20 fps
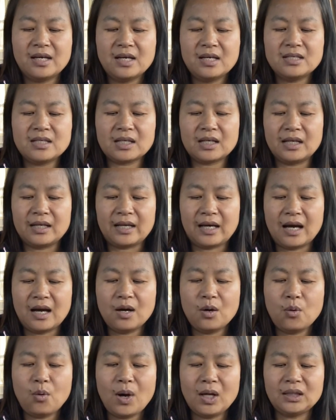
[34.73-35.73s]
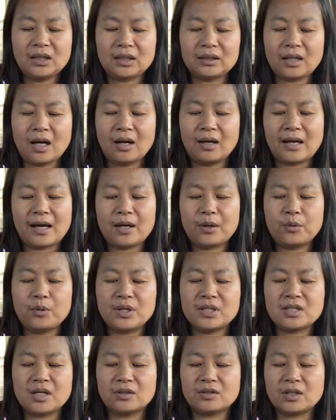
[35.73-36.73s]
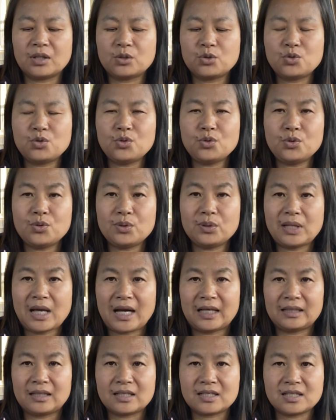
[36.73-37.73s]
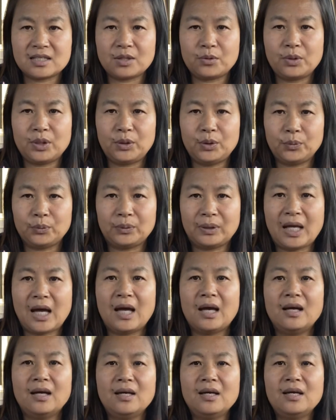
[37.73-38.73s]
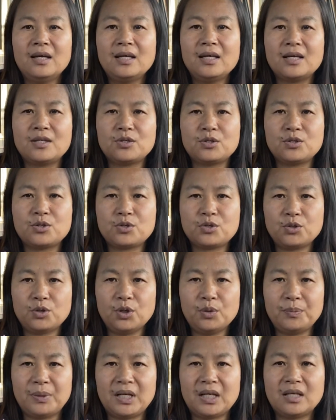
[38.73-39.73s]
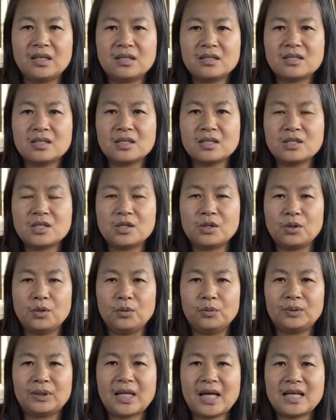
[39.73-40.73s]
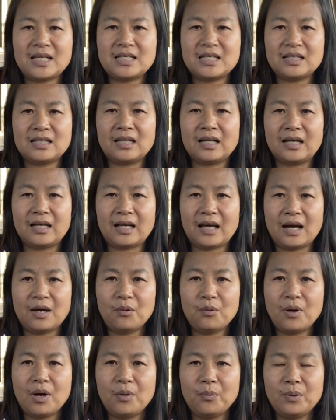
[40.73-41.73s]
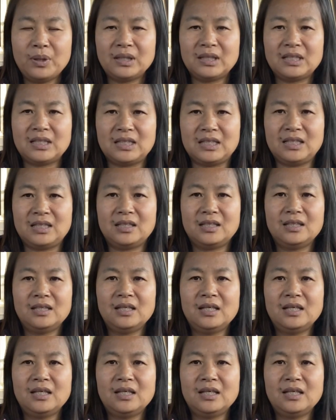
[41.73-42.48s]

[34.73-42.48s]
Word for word: 这个粮荒的到来会造成巨大的社会动荡，也就是说明曾庆红担心的粮荒问题。